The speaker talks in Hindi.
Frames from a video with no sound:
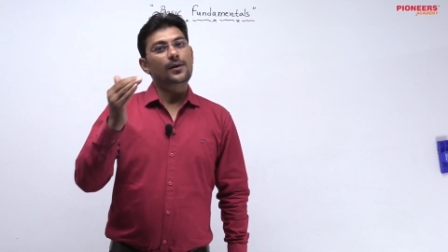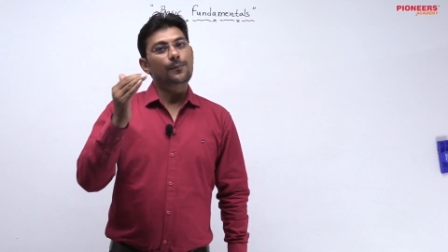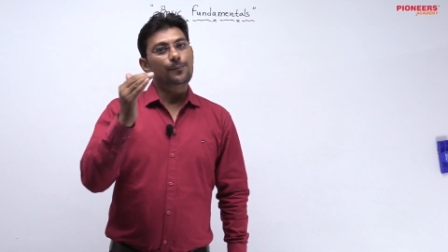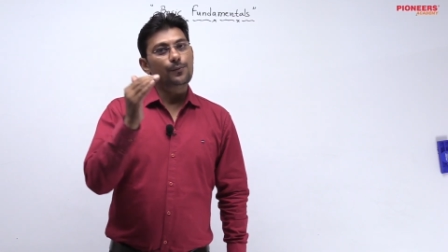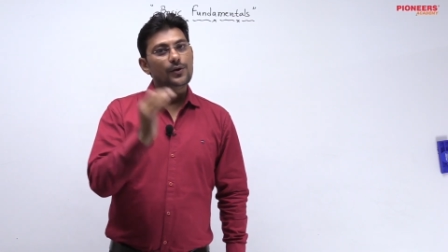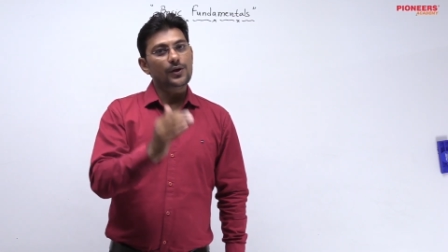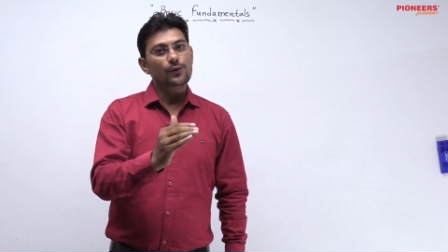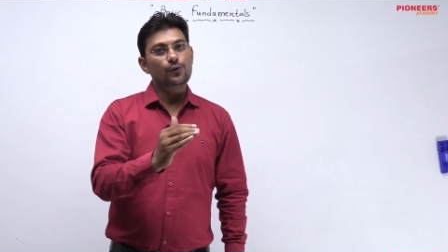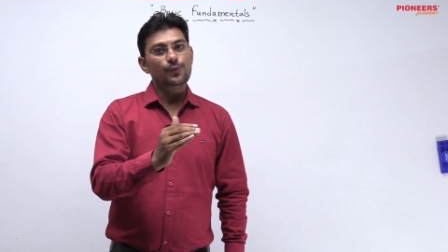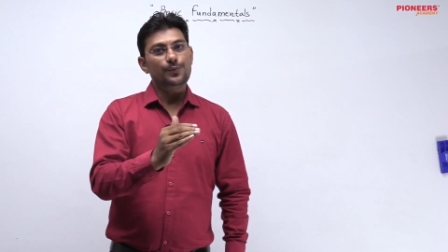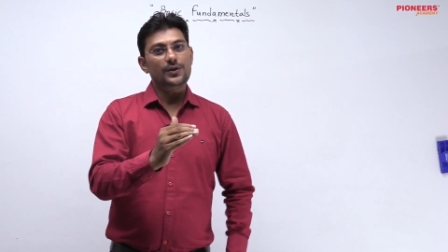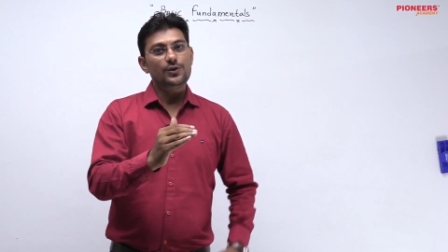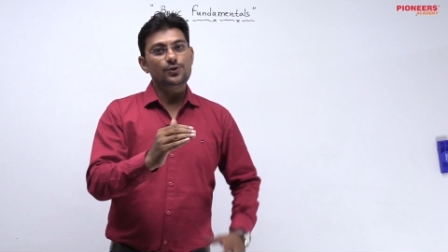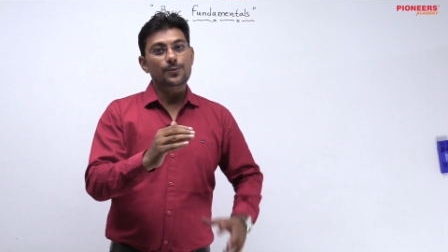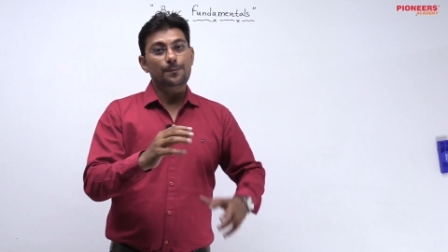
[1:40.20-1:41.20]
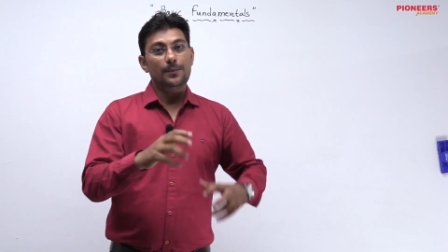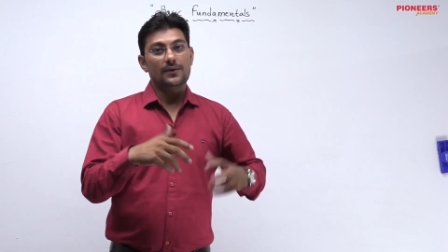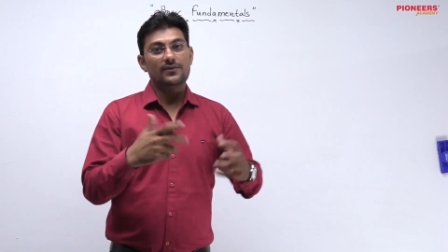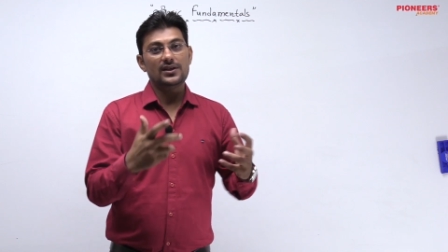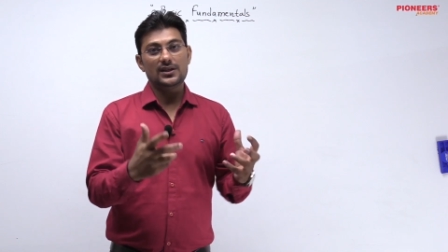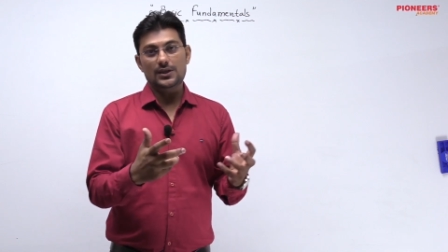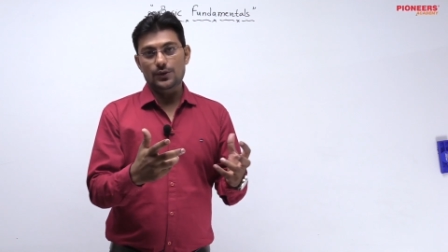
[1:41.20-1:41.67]
पूरे ग्रुप की जो
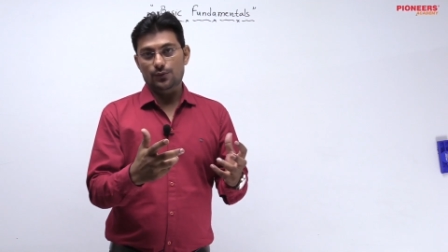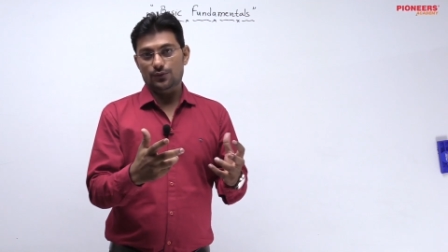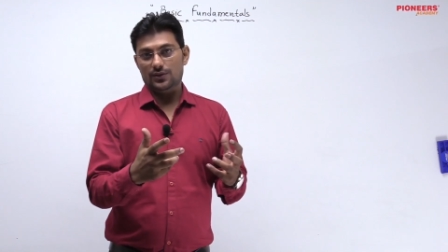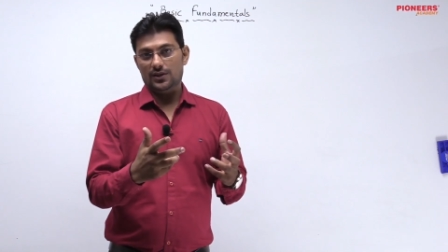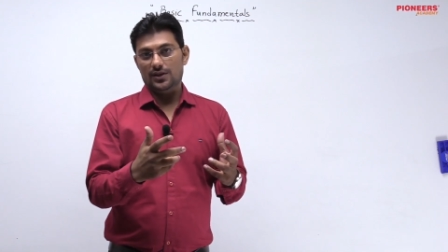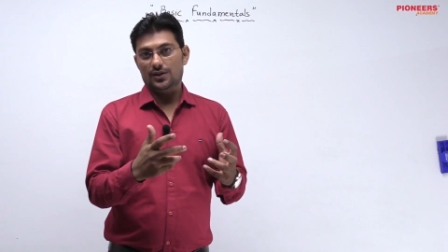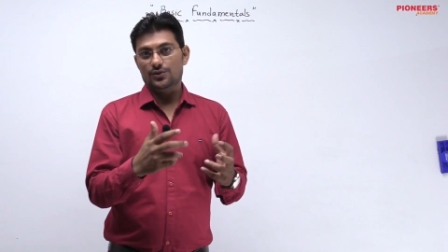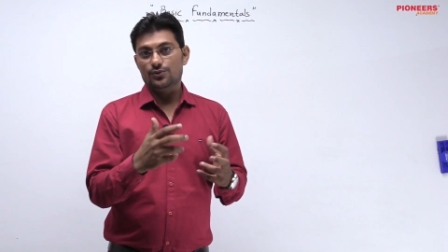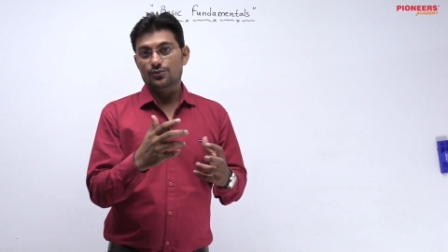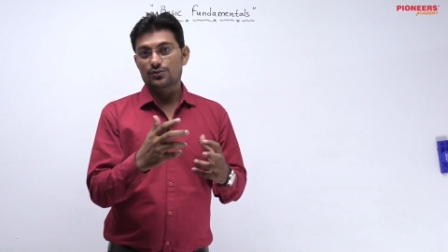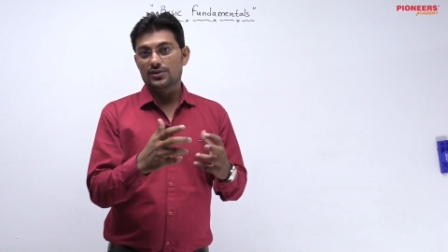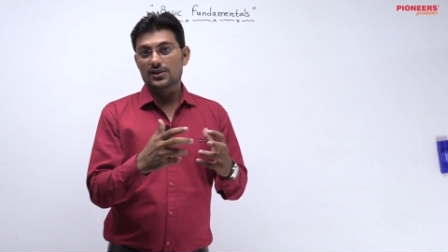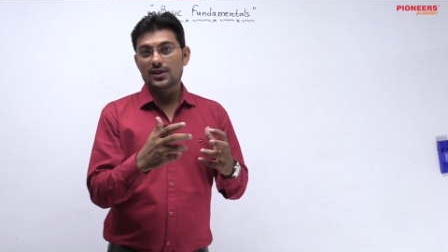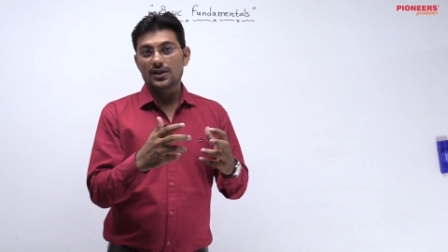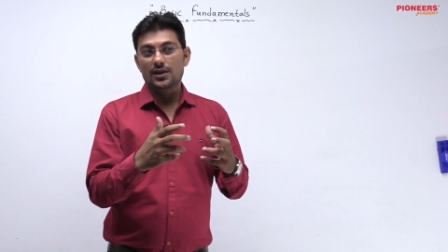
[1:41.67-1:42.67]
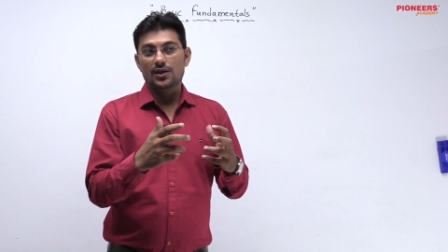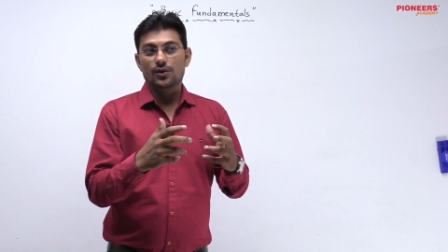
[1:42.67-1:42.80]
प्रवृत्ति होती है जो उसकी